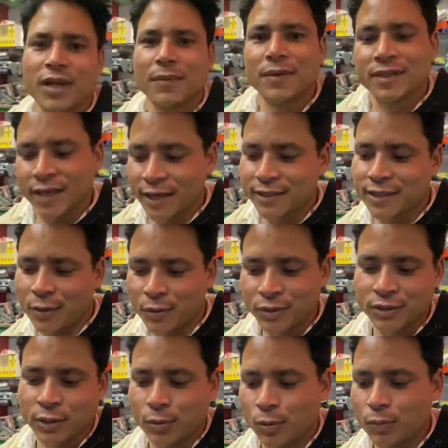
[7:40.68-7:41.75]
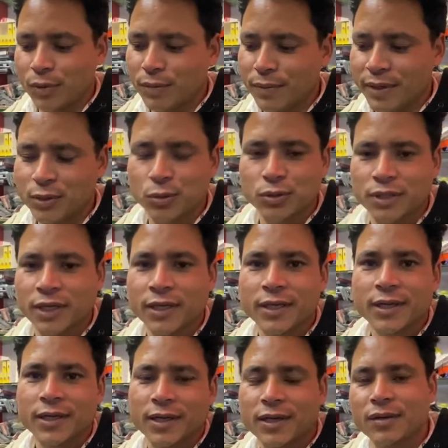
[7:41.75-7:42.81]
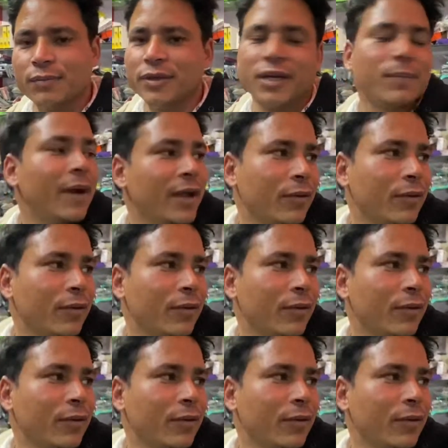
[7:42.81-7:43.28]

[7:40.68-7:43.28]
कहा मैं थाना जाऊँ कि जाऊँ फिर मैंने सोचा तो एक बाइक